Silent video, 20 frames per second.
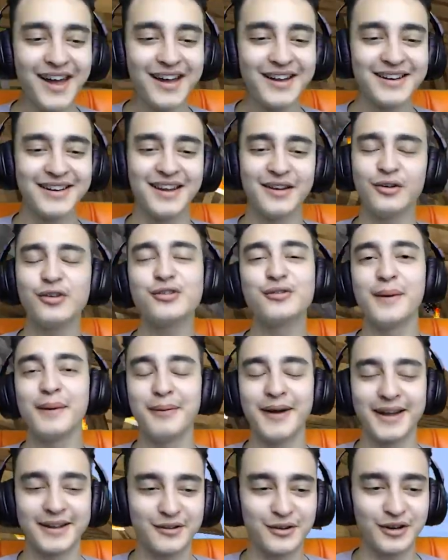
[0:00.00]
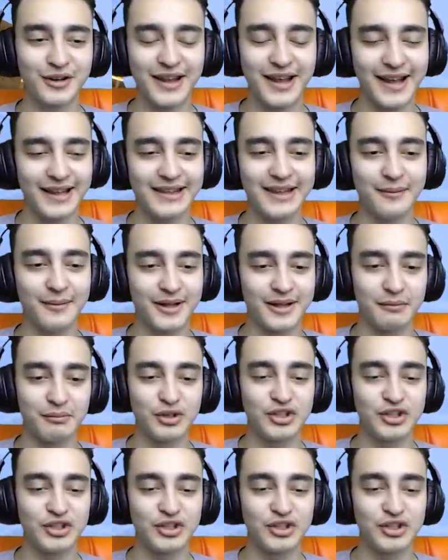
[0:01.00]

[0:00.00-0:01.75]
Niye yüzüme baktığını anlamadım.